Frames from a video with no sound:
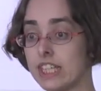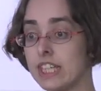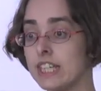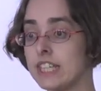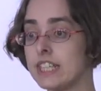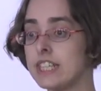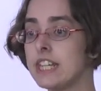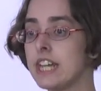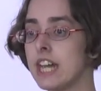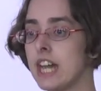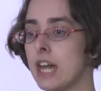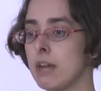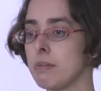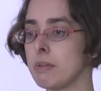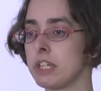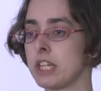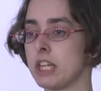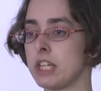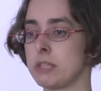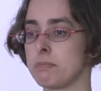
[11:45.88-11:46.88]
Hier habe
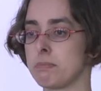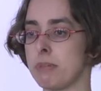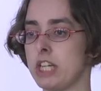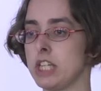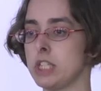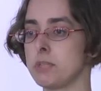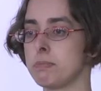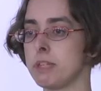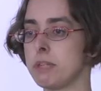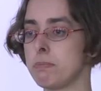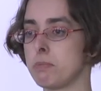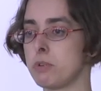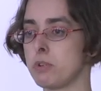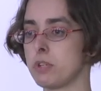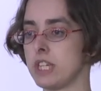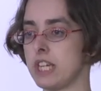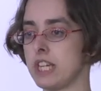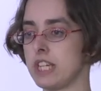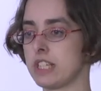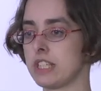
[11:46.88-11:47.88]
ich als
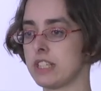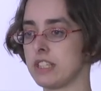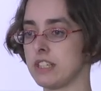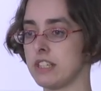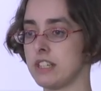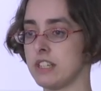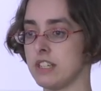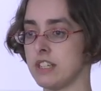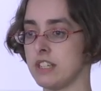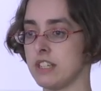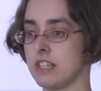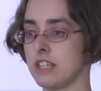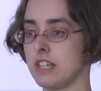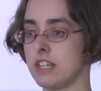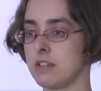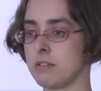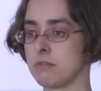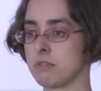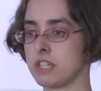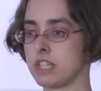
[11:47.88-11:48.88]
Beispielprojekte Projekte
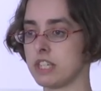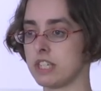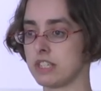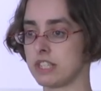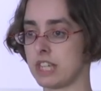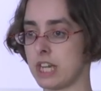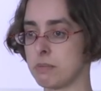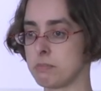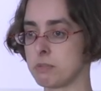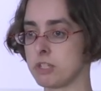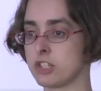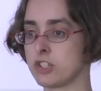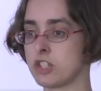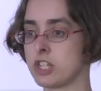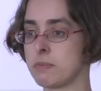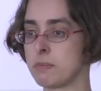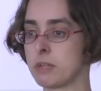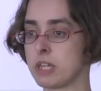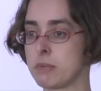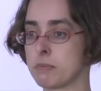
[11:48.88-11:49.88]
äh, die es
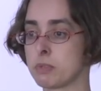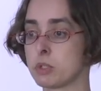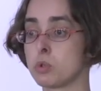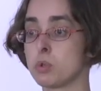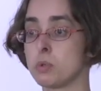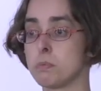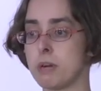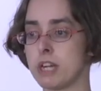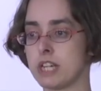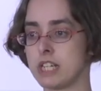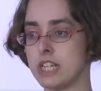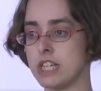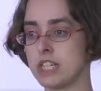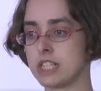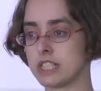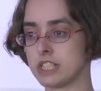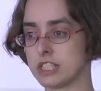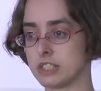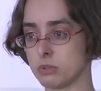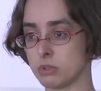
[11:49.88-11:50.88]
upstream gibt,
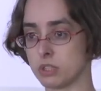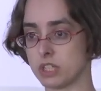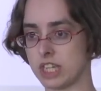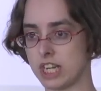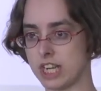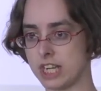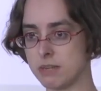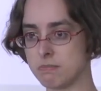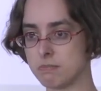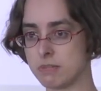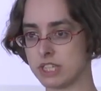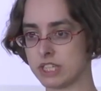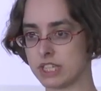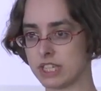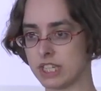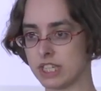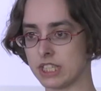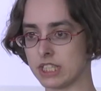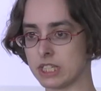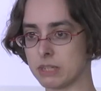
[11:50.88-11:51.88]
Kubernetes und Helm mit
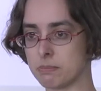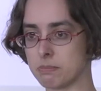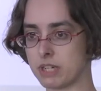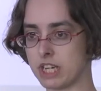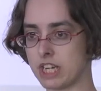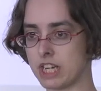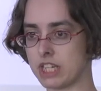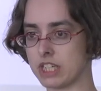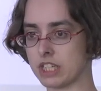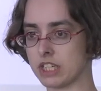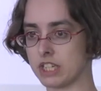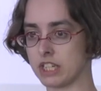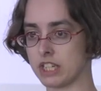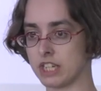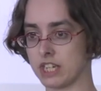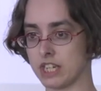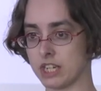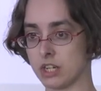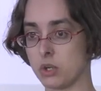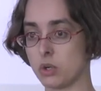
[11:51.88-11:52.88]
reingebracht.
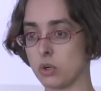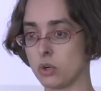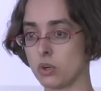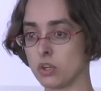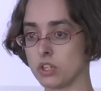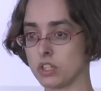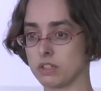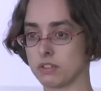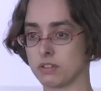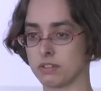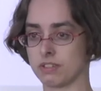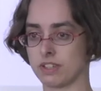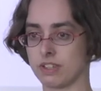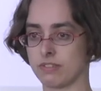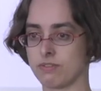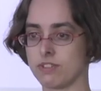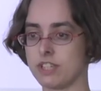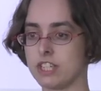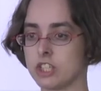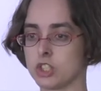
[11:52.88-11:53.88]
Und
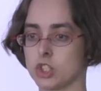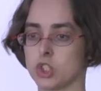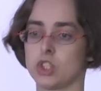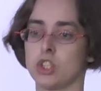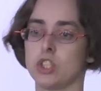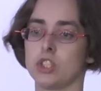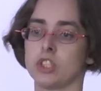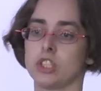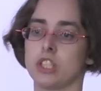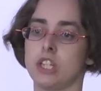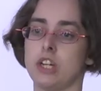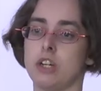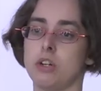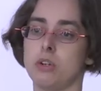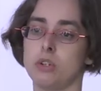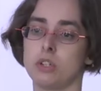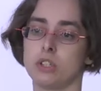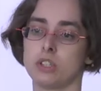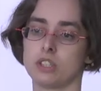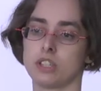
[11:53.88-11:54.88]
wie ich schon
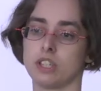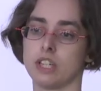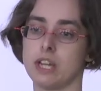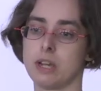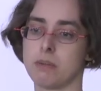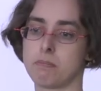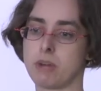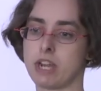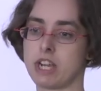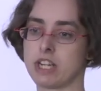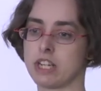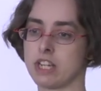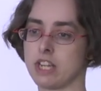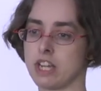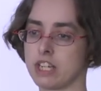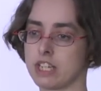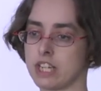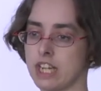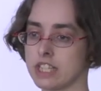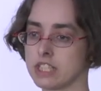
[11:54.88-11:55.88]
auch äh, bei
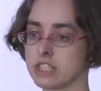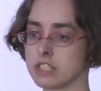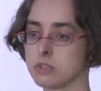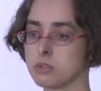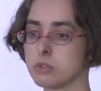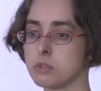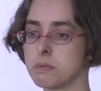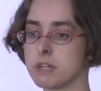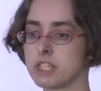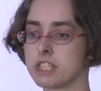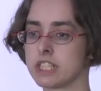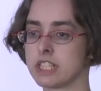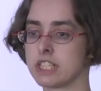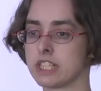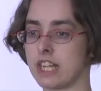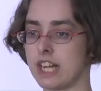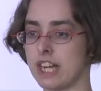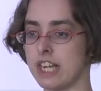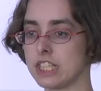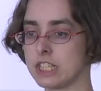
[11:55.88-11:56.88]
der ganzen Übersicht
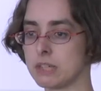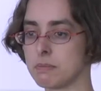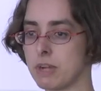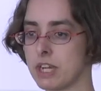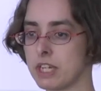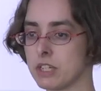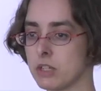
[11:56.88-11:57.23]
der allgemeinen